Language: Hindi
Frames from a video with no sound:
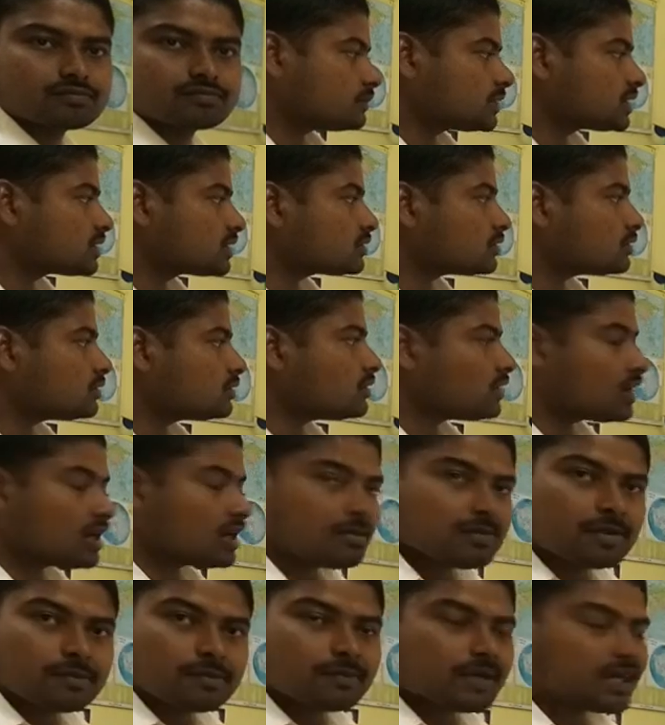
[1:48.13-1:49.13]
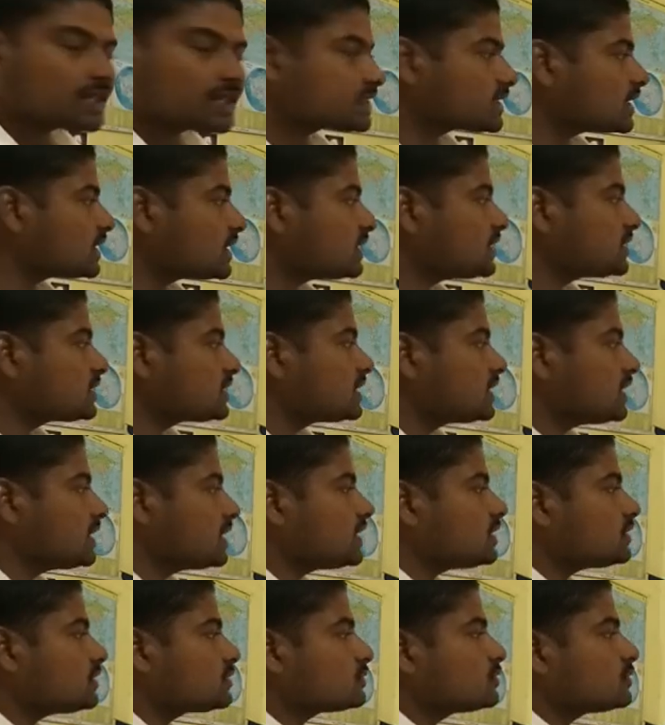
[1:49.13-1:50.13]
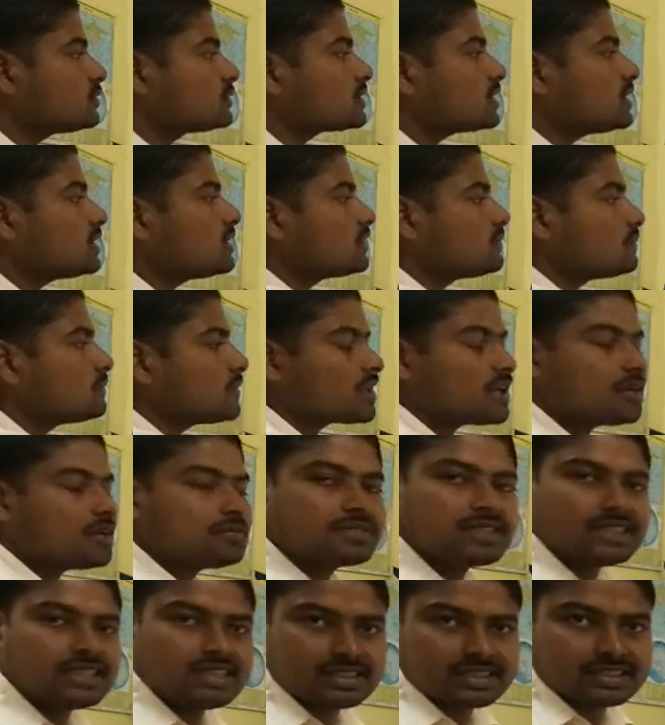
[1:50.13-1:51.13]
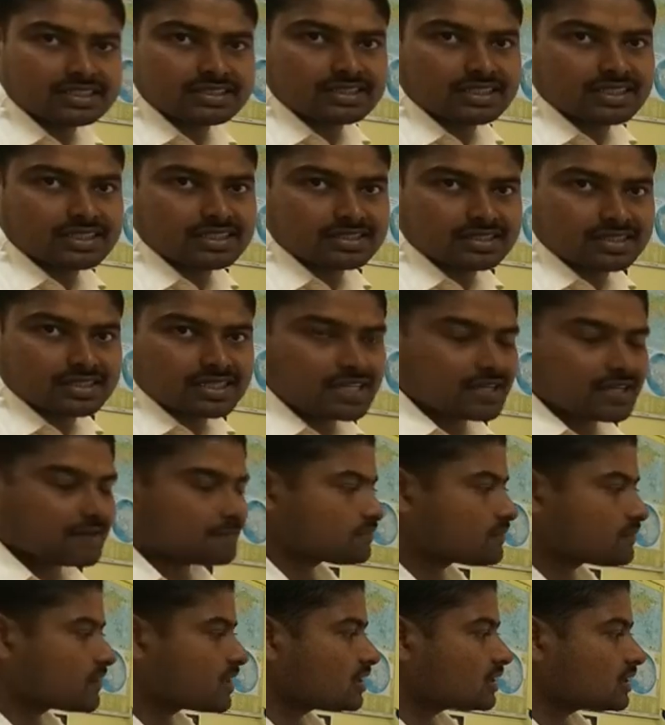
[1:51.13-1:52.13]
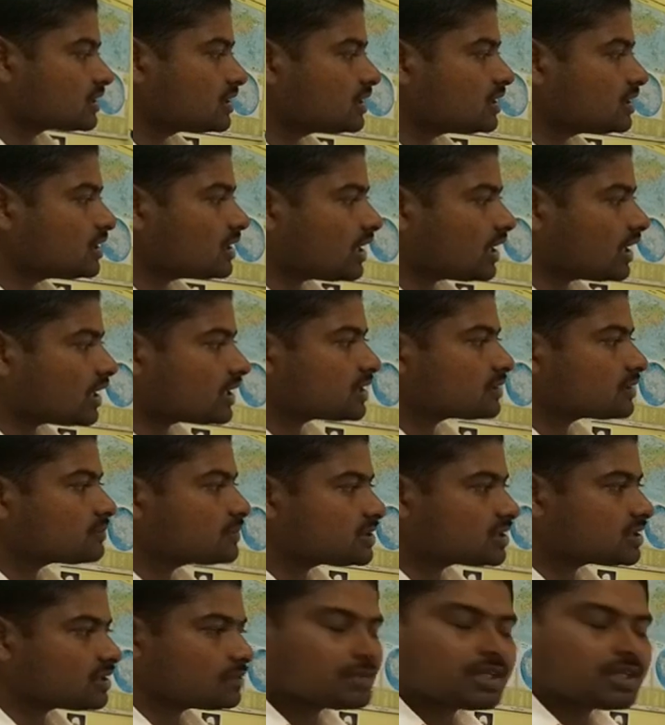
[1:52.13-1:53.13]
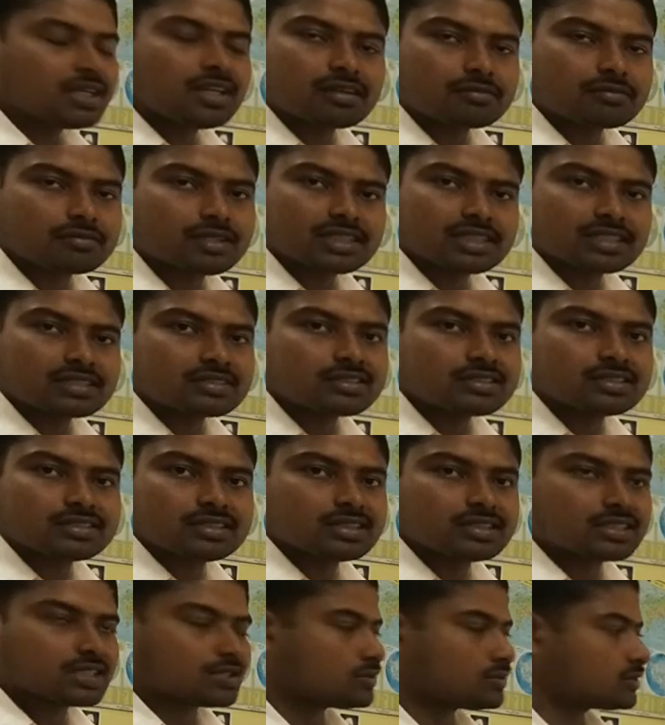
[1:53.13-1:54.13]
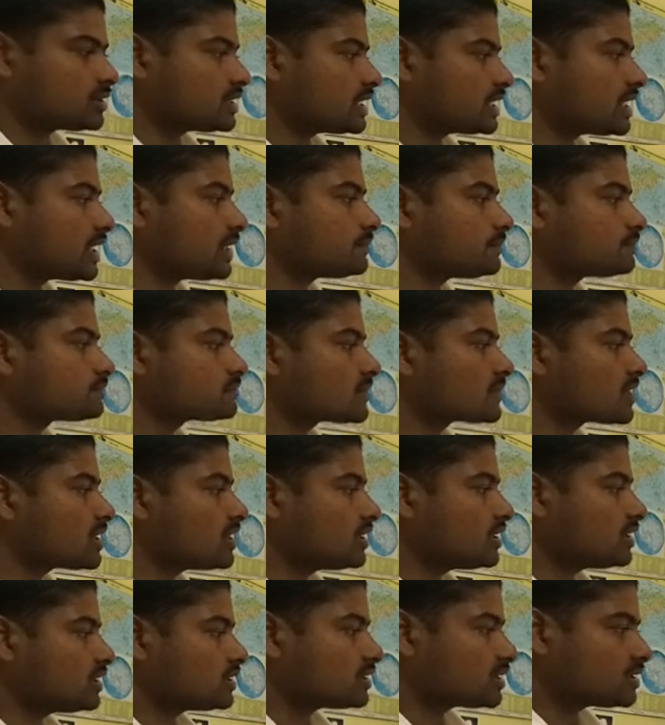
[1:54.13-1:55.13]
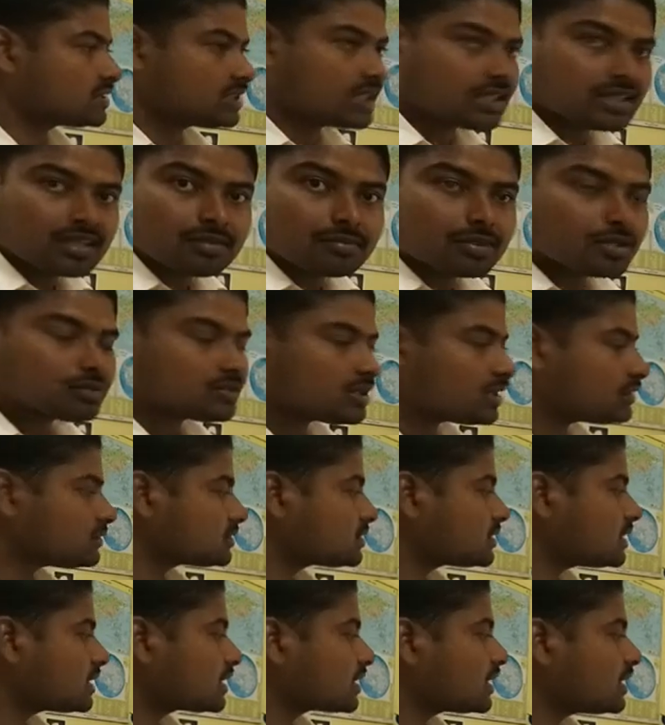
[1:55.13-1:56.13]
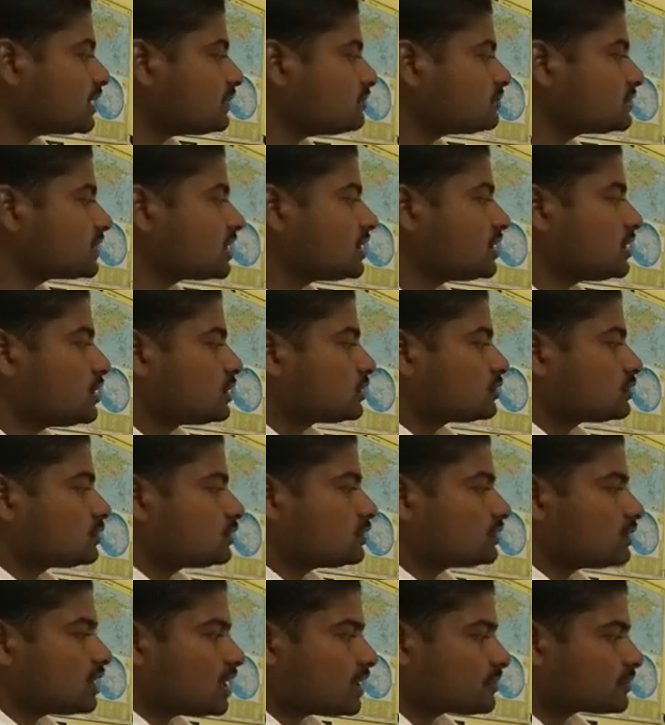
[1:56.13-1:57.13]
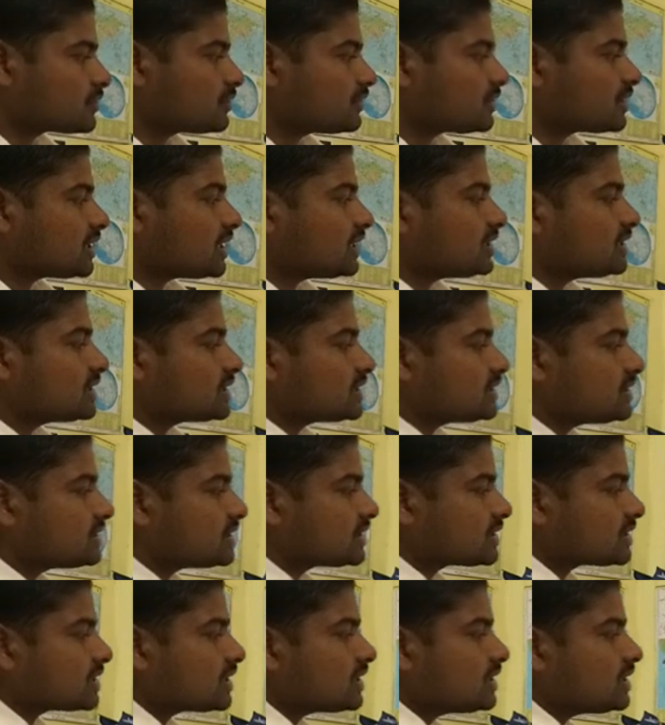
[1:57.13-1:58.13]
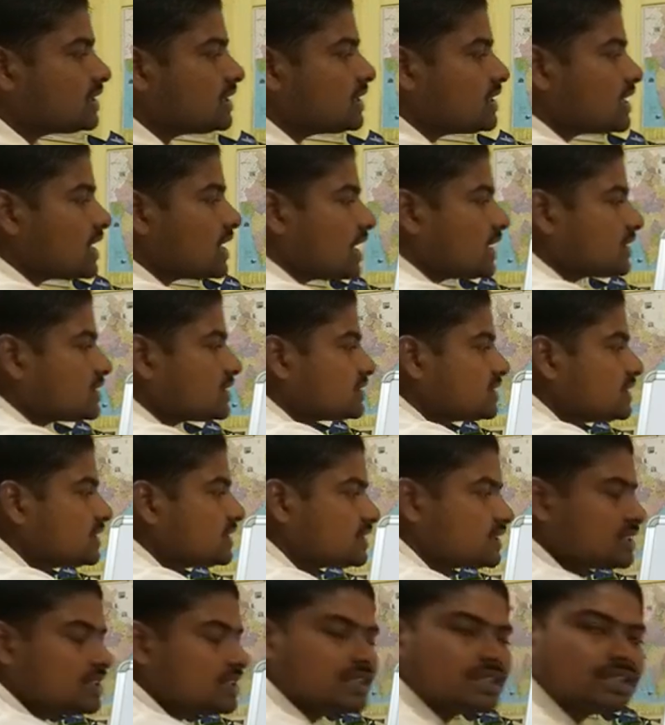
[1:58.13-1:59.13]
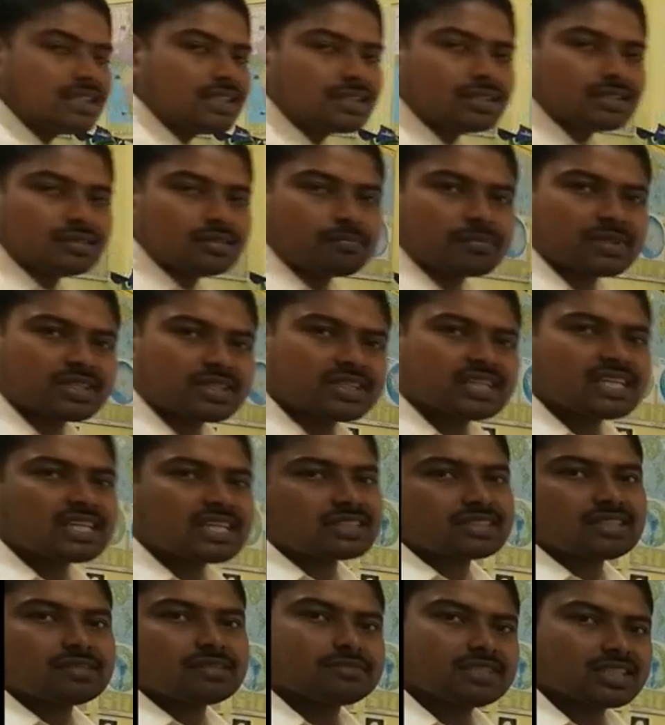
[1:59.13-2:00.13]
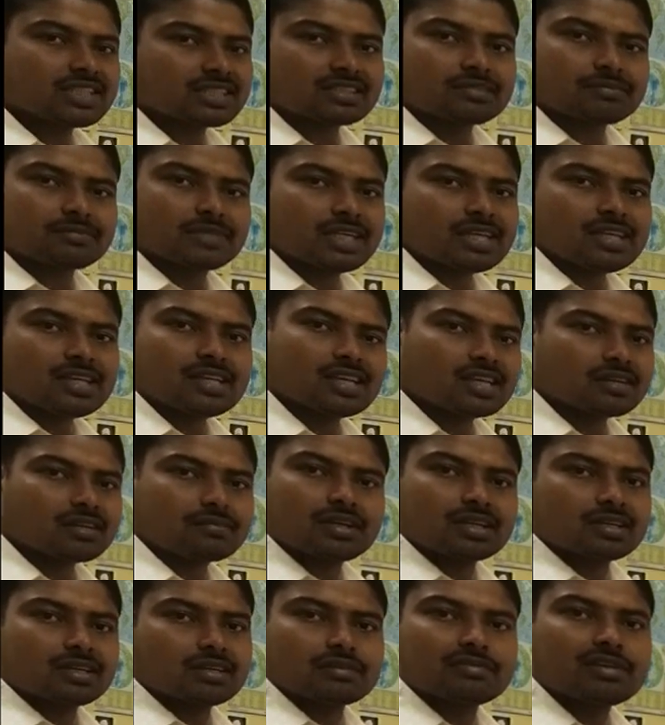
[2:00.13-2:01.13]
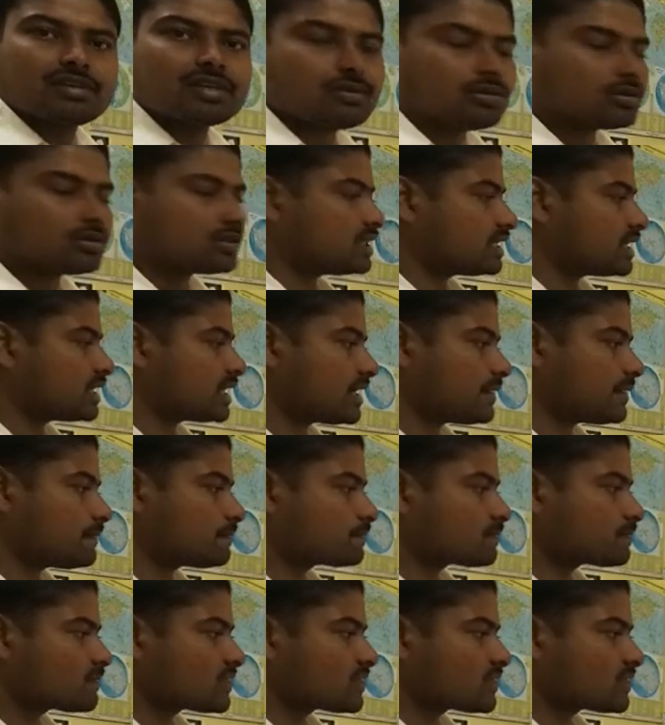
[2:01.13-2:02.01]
मित्रों अब हम बात कर लेते हैं टोटल नंबर ऑफ सीट सीट्स की कि हर एक विषय में लगभग कितनी सीटें होती हैं ये जानना बहुत आवश्यक है तो आपको बता दें कि जनरली 80 सीट प्रत्येक सब्जेक्ट में लगभग लगभग होती हैं